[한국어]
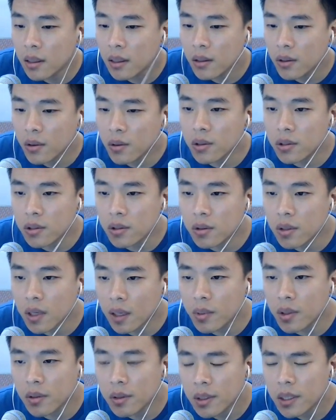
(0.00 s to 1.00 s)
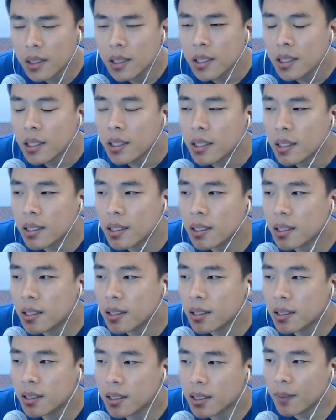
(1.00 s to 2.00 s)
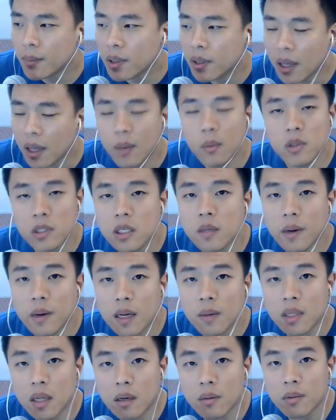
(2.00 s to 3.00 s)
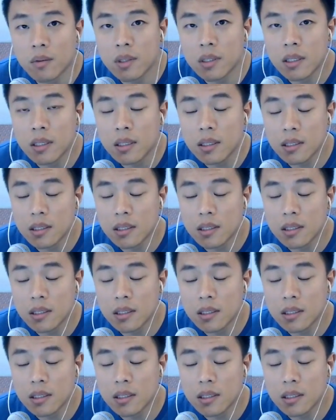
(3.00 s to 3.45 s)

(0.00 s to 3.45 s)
이런 식으로 한번 어, 한번 해보시기 바랍니다, 여러분들.